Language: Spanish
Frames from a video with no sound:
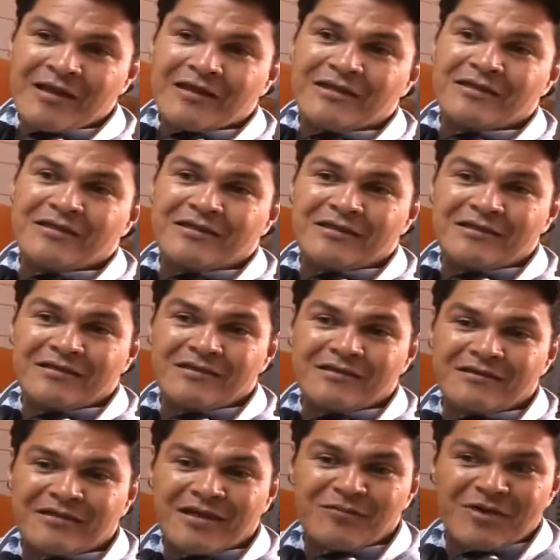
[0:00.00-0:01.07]

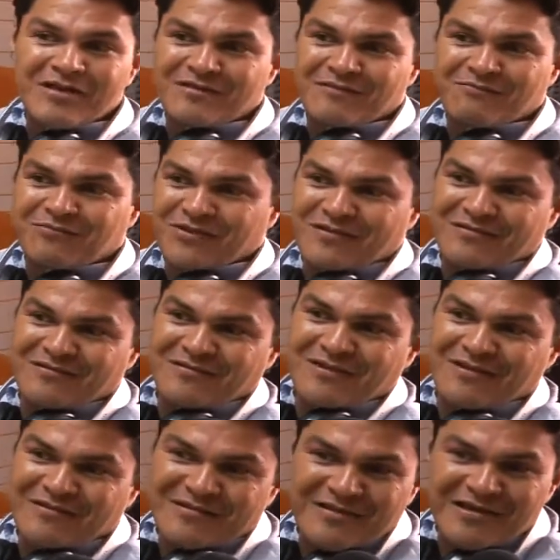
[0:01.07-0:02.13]
¿Y qué más? Pues
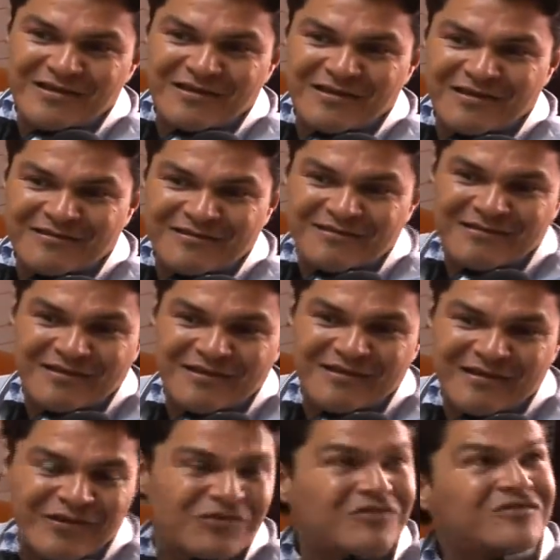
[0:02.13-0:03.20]
ese es el, ese es el
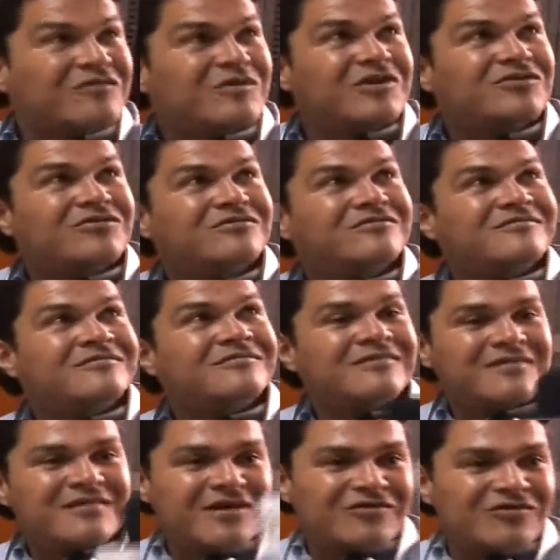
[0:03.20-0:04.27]
reconocimiento.
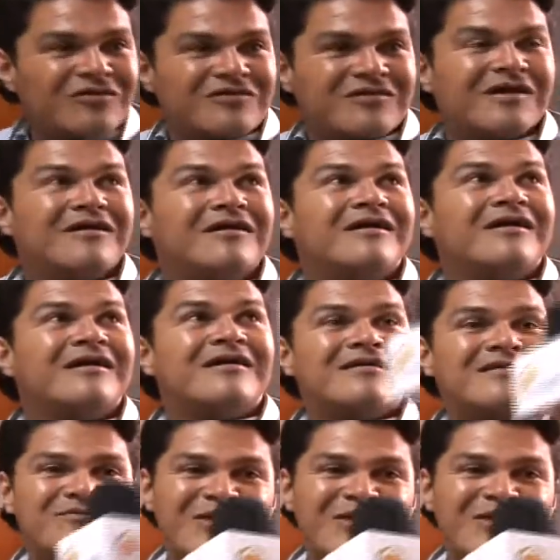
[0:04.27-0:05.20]
Esa es una de las ventajas.